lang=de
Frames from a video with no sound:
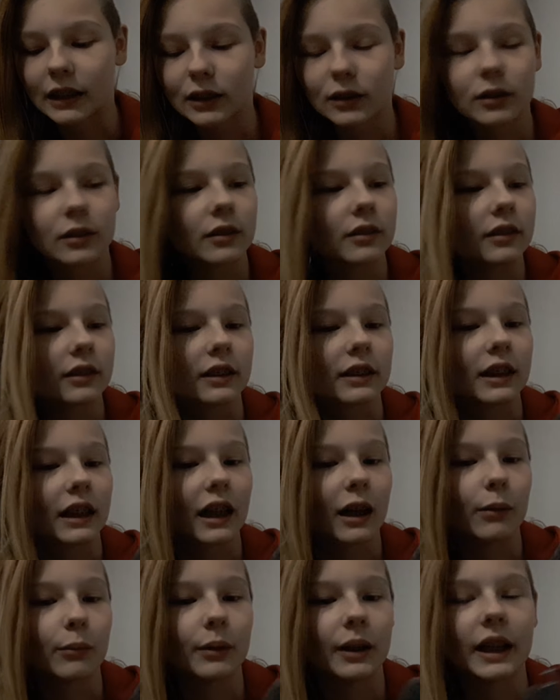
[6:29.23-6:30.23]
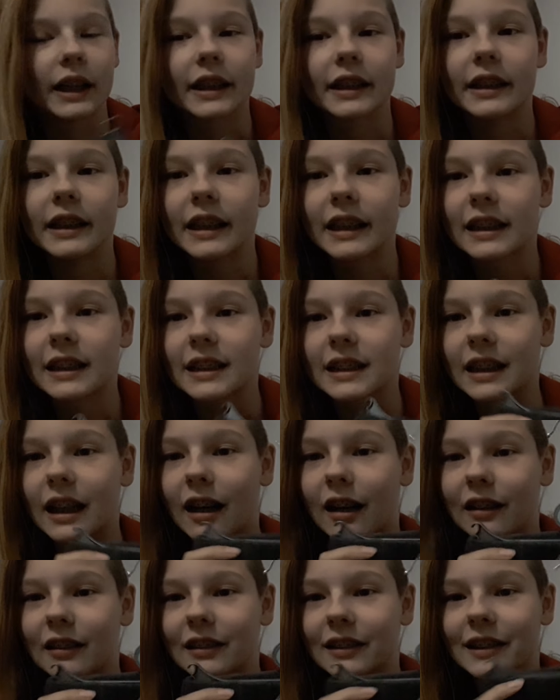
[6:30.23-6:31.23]
Also da kann man echt nichts
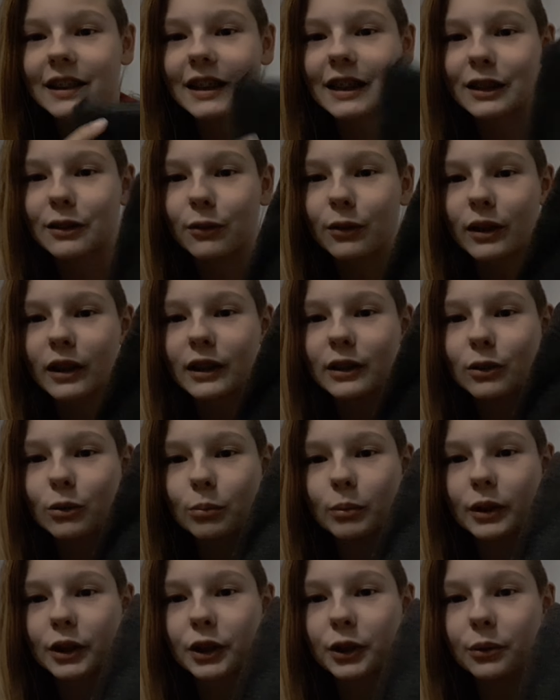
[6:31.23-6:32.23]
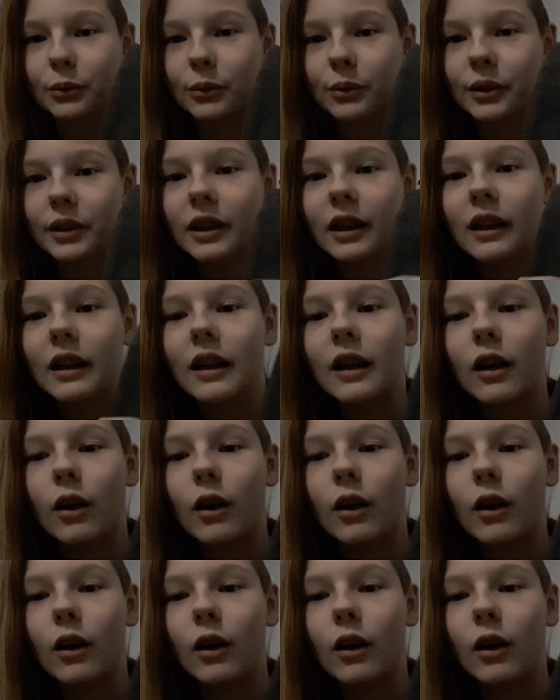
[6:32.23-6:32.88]
sagen. Die ist wirklich super schön.